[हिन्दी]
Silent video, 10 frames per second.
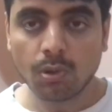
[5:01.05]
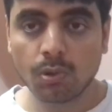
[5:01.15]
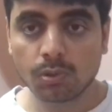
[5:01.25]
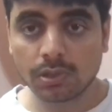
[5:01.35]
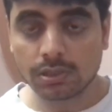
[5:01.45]

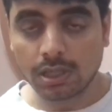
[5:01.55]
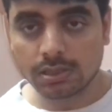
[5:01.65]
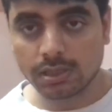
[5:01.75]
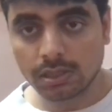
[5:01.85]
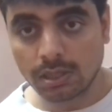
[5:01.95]
और उसके
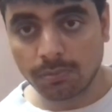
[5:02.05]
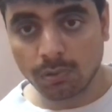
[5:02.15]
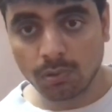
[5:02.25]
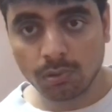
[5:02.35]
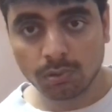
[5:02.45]
साथ साथ
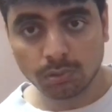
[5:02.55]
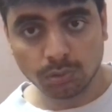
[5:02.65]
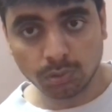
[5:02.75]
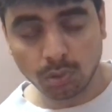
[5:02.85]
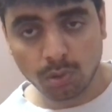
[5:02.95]
आपको
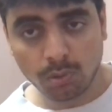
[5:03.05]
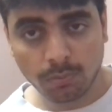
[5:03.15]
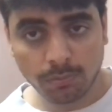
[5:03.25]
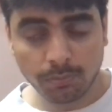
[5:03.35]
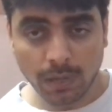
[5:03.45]
दो
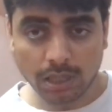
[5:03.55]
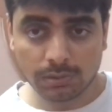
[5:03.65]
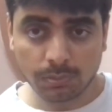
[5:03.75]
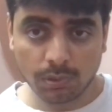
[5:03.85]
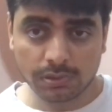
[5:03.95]

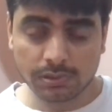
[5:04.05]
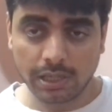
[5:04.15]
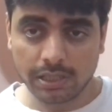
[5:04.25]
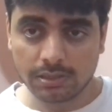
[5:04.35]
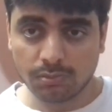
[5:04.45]
पासपोर्ट
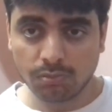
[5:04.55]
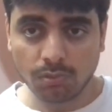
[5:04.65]
साइज़